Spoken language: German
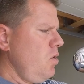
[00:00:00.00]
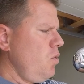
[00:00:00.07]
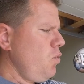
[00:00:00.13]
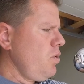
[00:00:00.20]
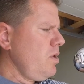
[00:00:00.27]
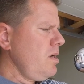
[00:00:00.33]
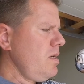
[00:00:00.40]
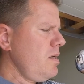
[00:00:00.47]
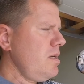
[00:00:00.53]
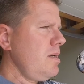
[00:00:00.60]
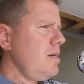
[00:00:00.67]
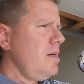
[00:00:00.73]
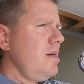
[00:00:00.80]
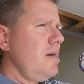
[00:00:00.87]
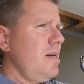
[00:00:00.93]
und
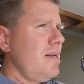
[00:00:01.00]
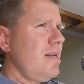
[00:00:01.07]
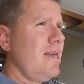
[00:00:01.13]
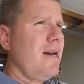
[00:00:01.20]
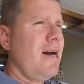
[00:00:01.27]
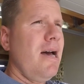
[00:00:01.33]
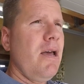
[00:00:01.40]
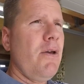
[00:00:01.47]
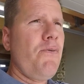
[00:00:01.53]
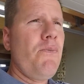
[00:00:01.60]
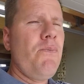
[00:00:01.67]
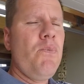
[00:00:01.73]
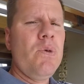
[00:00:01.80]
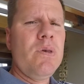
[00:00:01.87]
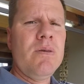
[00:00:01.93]
die
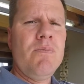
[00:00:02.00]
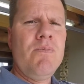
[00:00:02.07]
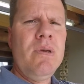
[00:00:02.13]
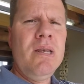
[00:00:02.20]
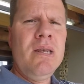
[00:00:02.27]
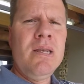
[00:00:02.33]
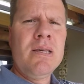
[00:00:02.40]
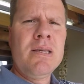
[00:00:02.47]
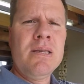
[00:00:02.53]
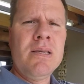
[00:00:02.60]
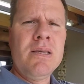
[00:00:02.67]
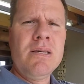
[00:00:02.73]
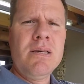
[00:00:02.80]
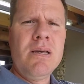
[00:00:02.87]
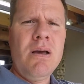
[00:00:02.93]
Reifen müssen
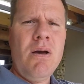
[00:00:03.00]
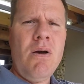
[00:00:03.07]
mindestens